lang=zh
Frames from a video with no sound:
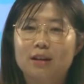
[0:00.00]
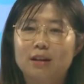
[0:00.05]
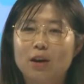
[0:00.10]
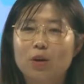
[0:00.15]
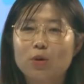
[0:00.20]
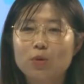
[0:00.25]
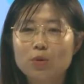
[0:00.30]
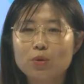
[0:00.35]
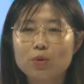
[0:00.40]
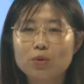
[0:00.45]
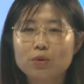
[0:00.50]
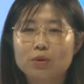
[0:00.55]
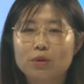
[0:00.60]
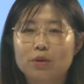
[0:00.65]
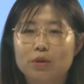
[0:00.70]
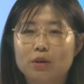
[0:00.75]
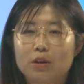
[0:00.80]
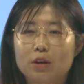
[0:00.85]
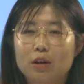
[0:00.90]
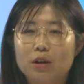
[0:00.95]
而
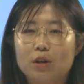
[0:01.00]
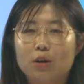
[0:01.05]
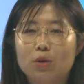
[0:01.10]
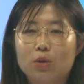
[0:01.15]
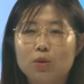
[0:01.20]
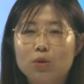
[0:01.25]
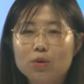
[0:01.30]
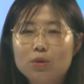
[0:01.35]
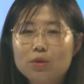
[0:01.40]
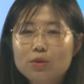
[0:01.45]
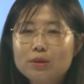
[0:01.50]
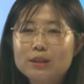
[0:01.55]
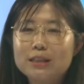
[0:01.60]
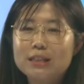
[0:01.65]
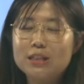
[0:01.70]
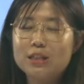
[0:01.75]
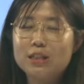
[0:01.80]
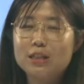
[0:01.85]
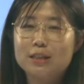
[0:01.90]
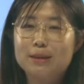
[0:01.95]

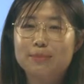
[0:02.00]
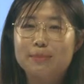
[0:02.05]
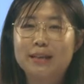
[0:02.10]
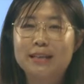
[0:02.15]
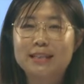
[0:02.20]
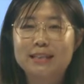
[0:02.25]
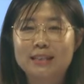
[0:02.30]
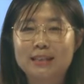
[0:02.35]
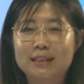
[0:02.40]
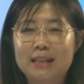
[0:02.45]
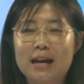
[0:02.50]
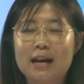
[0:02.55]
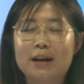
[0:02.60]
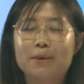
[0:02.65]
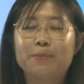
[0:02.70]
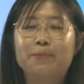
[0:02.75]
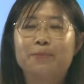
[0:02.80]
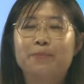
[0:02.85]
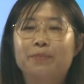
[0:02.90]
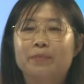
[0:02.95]
Who，Whose 是什么意思
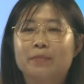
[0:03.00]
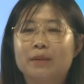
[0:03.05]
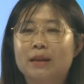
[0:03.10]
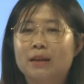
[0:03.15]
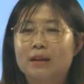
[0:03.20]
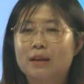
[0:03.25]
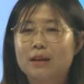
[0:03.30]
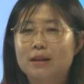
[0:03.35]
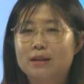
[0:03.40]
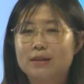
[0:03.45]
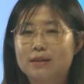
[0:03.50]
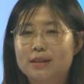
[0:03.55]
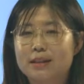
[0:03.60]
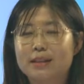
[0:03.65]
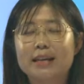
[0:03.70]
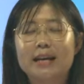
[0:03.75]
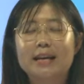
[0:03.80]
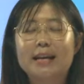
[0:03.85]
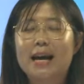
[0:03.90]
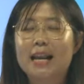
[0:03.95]
呢？
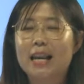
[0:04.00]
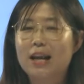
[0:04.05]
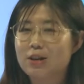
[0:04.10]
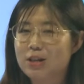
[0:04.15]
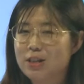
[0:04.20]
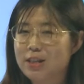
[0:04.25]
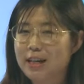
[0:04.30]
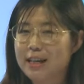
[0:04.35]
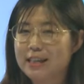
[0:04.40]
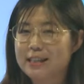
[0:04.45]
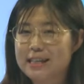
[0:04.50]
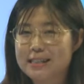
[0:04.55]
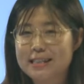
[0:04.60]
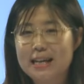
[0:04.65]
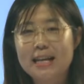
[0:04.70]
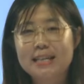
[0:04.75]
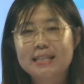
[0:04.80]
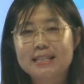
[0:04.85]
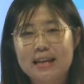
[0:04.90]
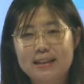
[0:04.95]
今天呀，老师给大
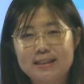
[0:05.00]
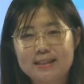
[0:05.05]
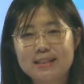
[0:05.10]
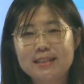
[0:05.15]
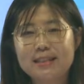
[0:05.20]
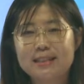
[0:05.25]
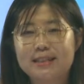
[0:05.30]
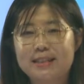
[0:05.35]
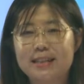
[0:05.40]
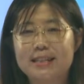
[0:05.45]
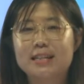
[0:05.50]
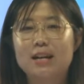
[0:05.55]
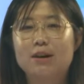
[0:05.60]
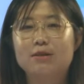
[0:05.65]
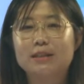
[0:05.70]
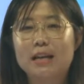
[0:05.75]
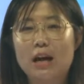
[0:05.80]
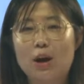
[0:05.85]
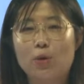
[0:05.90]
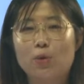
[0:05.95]
家详细介
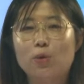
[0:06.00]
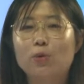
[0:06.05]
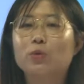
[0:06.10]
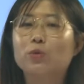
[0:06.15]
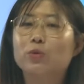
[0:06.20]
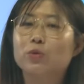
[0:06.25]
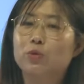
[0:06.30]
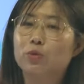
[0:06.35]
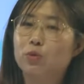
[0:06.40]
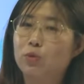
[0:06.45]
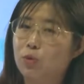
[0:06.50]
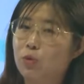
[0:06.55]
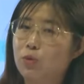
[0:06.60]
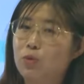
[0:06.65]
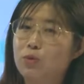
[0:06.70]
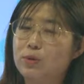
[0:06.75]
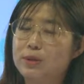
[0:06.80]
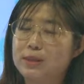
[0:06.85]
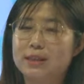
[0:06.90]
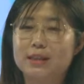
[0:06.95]
绍一下 Who 与
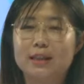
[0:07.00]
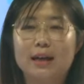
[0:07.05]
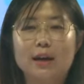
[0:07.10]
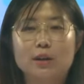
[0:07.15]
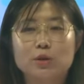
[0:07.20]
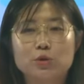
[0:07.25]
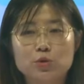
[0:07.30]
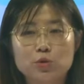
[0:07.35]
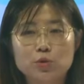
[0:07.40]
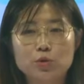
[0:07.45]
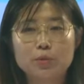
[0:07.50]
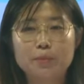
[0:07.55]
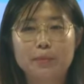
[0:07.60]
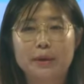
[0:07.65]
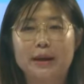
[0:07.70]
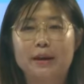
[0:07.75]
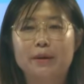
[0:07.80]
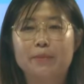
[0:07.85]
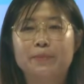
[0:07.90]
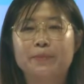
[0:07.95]
Whose 的区
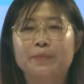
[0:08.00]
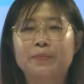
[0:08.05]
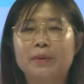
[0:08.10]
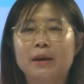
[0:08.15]
别。